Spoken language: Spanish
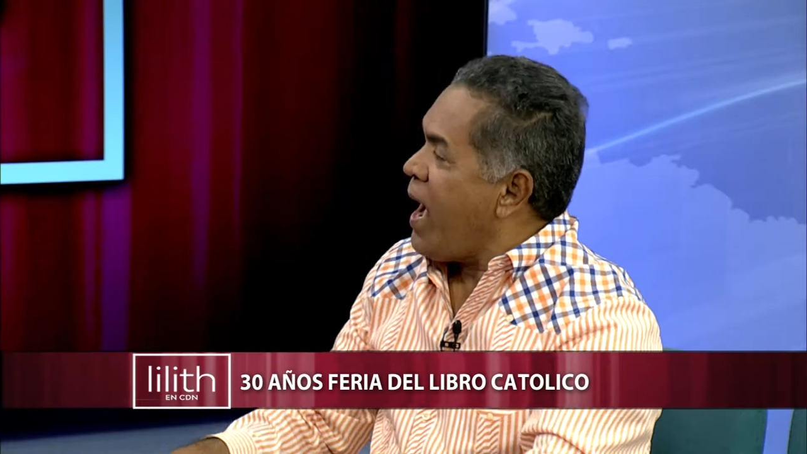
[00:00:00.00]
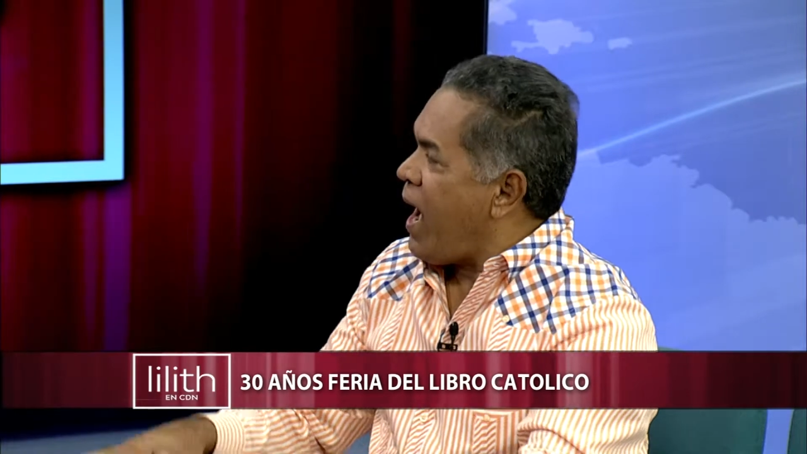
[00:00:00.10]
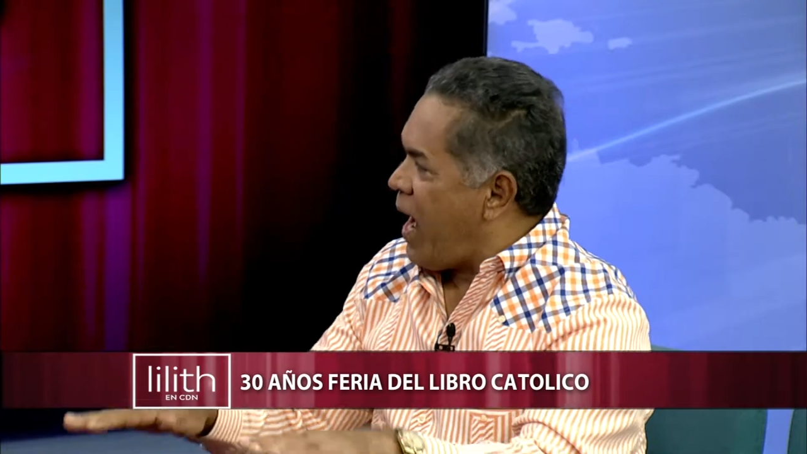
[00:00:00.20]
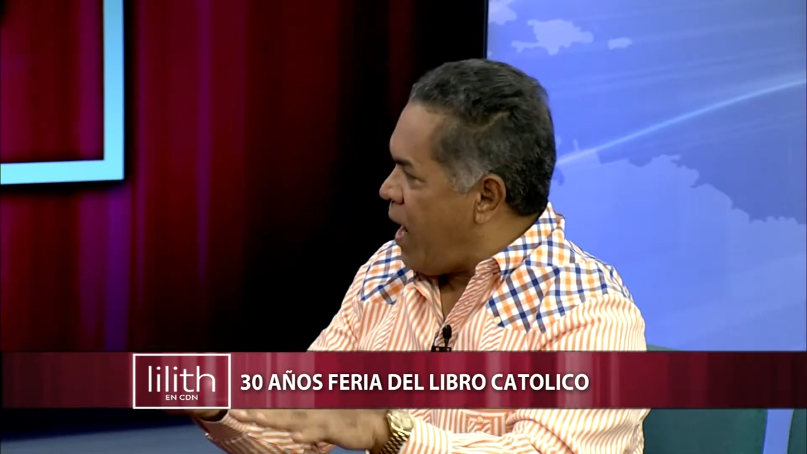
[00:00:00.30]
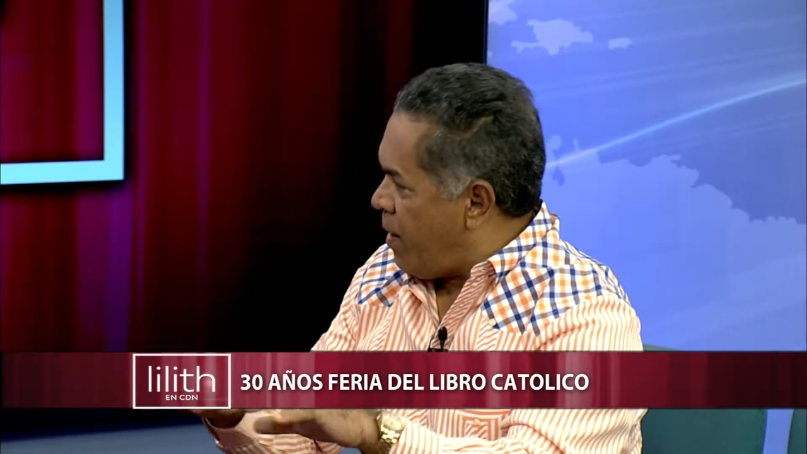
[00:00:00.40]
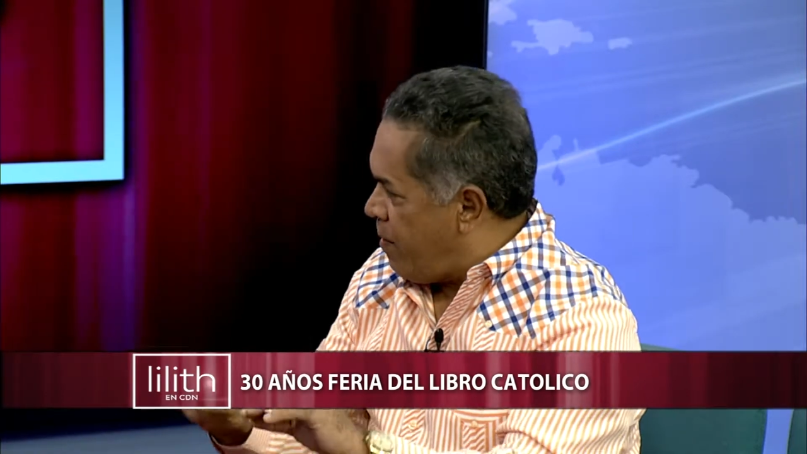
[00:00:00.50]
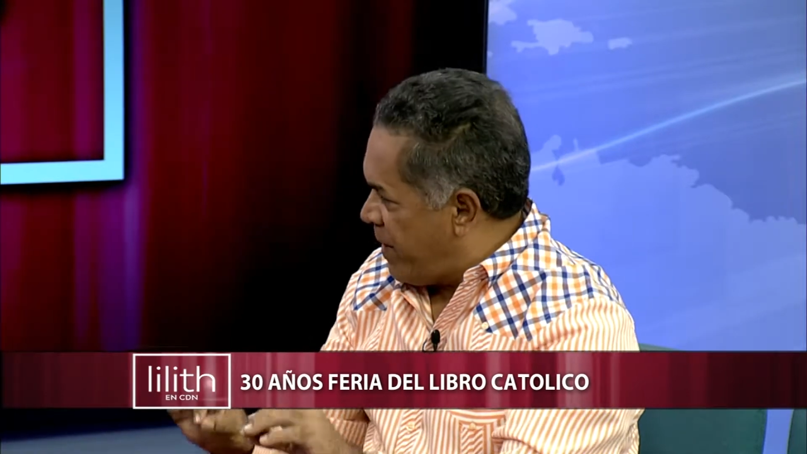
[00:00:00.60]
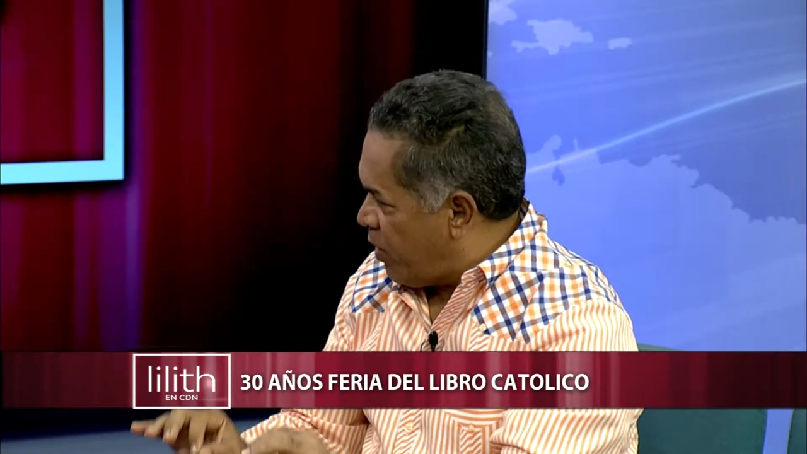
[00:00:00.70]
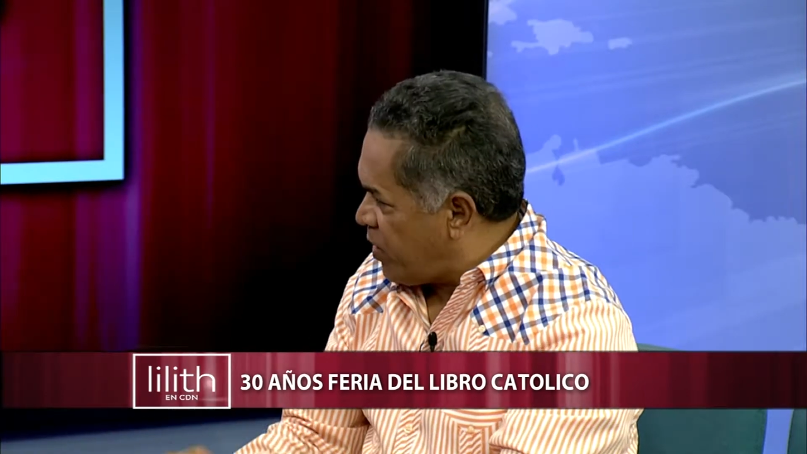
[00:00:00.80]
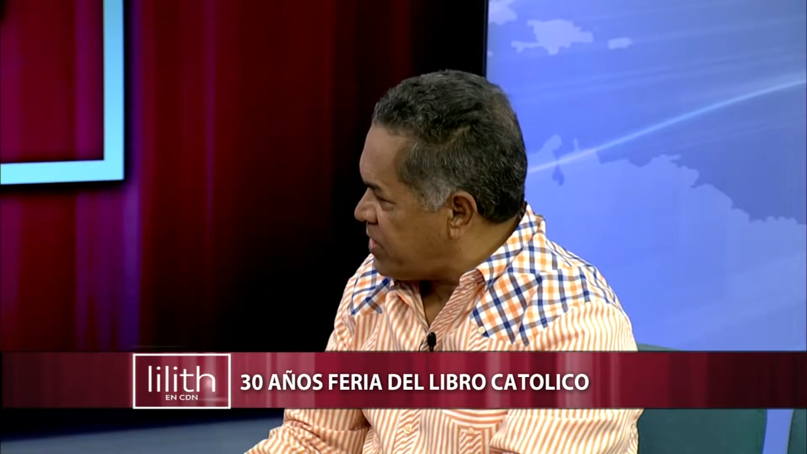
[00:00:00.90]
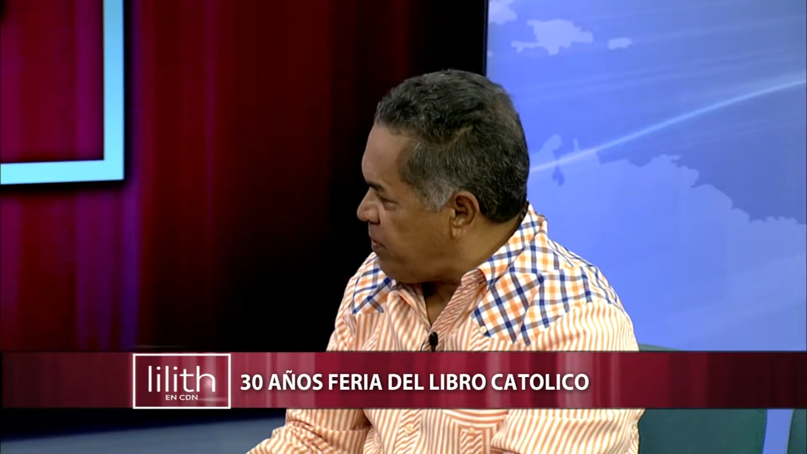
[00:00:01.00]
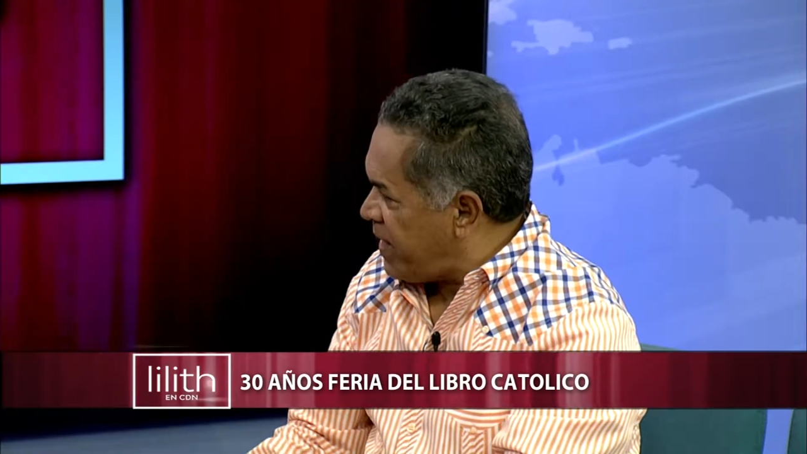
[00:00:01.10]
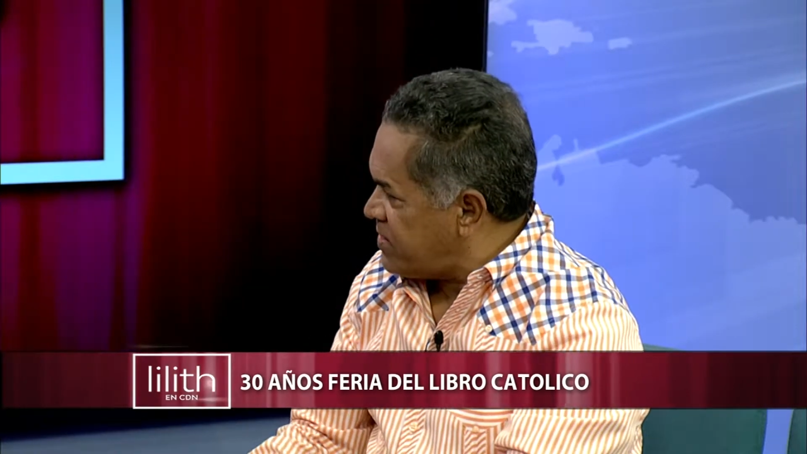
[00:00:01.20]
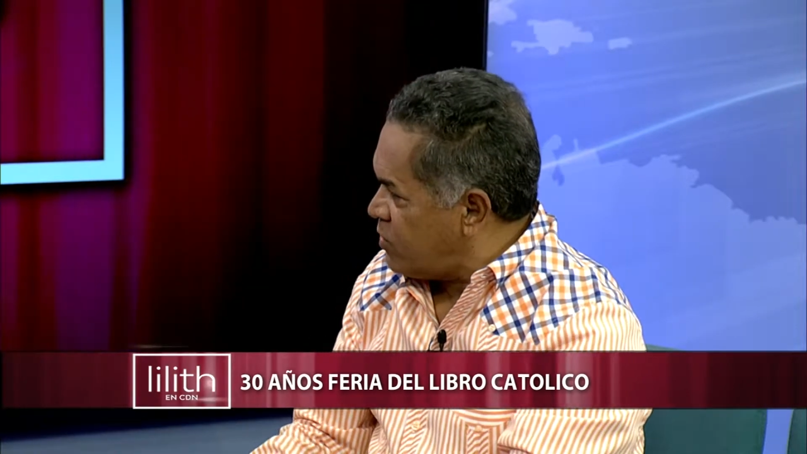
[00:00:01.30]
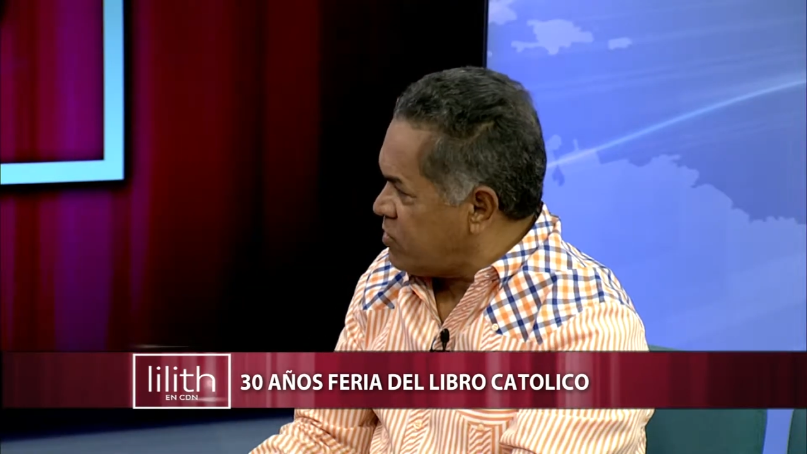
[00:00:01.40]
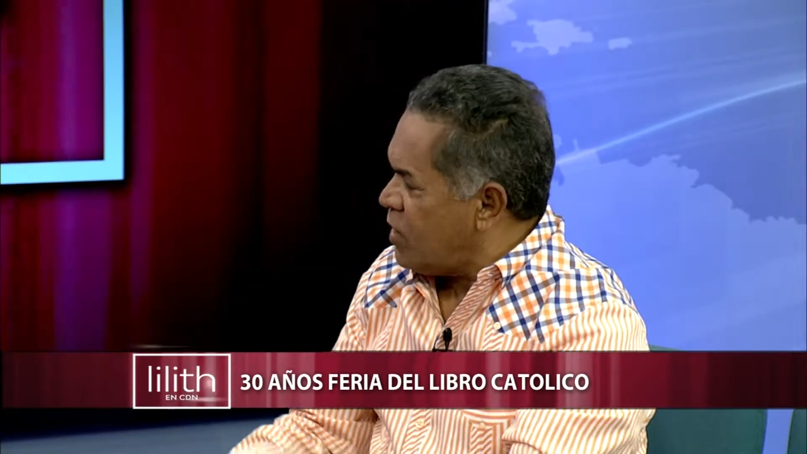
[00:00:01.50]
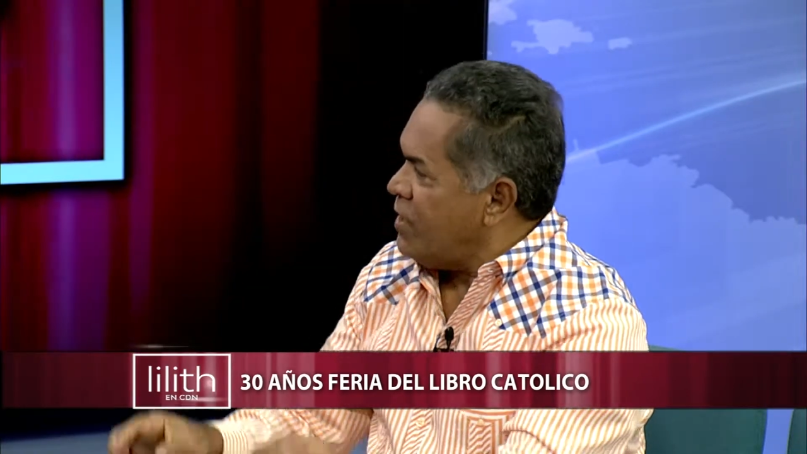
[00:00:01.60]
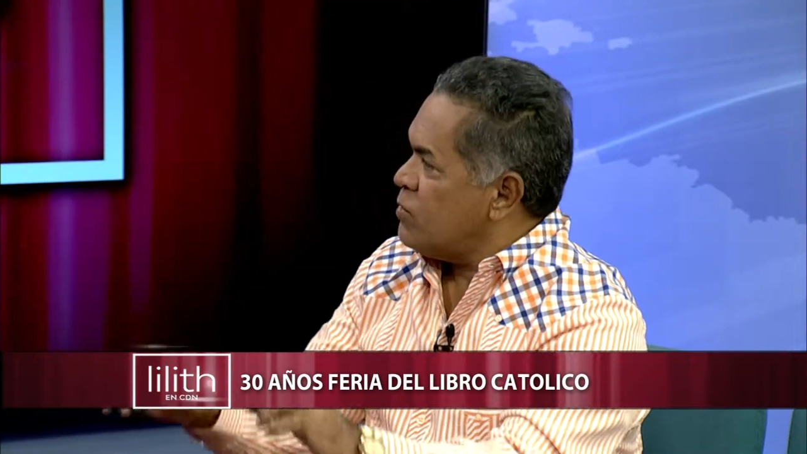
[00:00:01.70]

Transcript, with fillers: a mejores precios